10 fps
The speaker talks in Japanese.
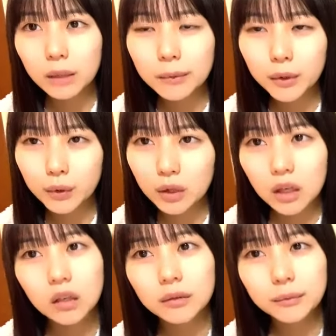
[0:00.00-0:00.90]
束を」と
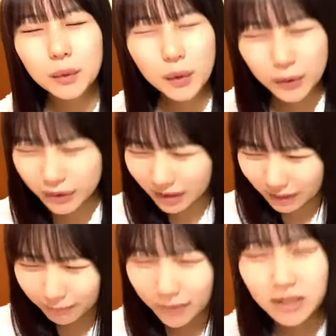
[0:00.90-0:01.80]
かもう本当
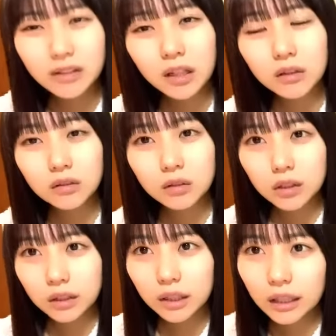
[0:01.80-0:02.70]
にいっぱい歌う
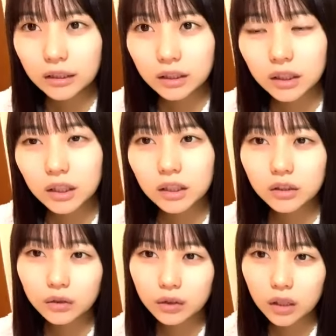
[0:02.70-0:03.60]
大好きなんで
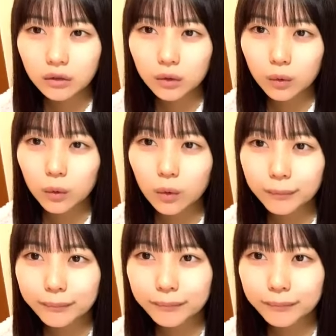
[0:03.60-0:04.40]
す歌うこと